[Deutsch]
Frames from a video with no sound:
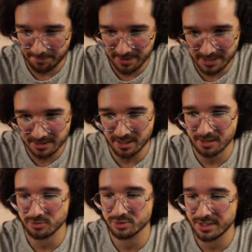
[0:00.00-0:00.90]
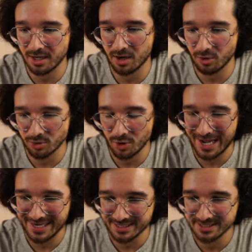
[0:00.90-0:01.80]
abgehen kann und da auch noch
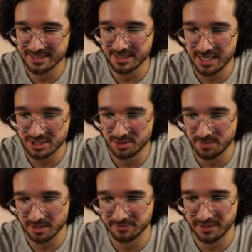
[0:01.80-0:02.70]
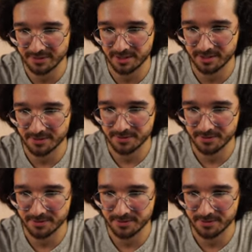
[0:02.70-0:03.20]
einiges an Cash gemacht werden kann.